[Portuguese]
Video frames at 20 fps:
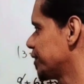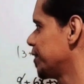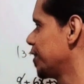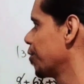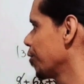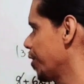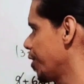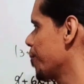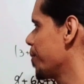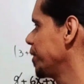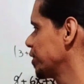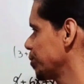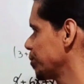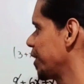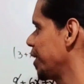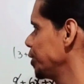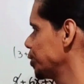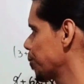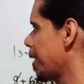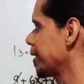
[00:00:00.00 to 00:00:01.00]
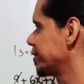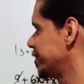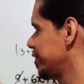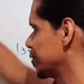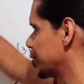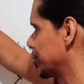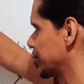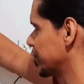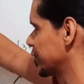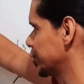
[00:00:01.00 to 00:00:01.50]
Esse triângulo realmente é o 3, 4,
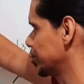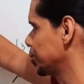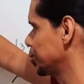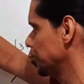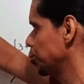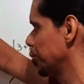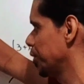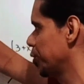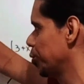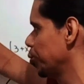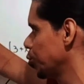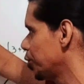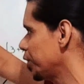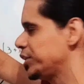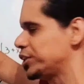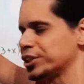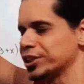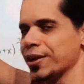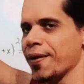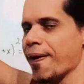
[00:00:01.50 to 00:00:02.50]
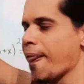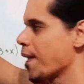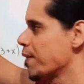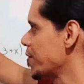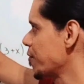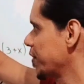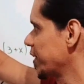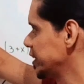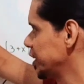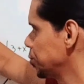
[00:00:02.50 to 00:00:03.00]
5. Se você substituir aqui o 2,
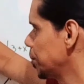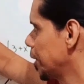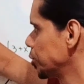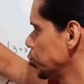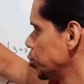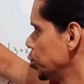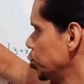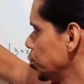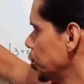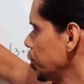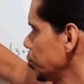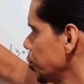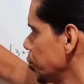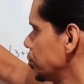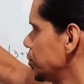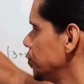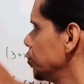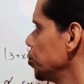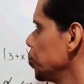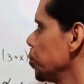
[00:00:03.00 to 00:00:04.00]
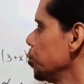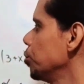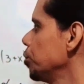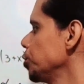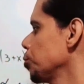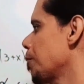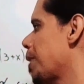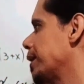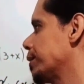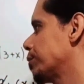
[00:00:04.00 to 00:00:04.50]
vai ficar 6 mais 2, 8. 8 dividido por
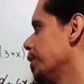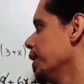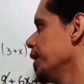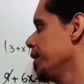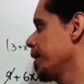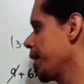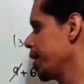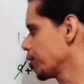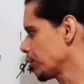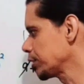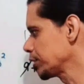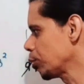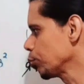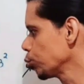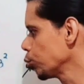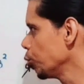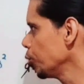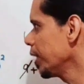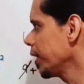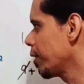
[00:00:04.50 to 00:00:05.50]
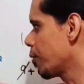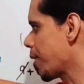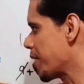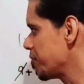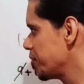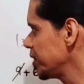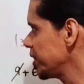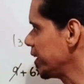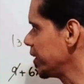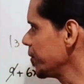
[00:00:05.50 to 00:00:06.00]
2, 4. E aí a nossa altura, né,
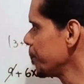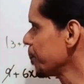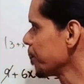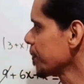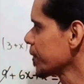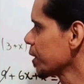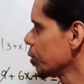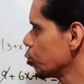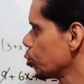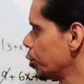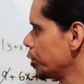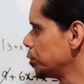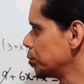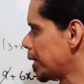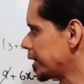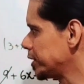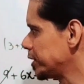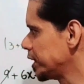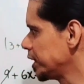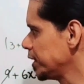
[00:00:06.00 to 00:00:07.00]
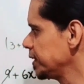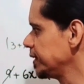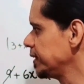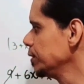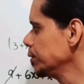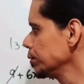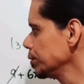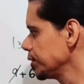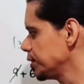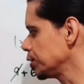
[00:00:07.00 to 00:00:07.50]
o FT, 2 mais 3,
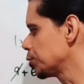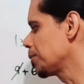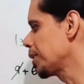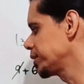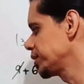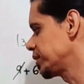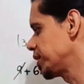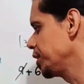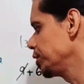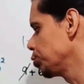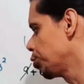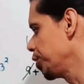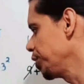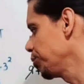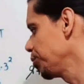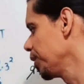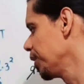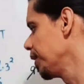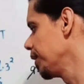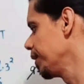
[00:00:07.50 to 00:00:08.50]
5. 5 mais 3, 8.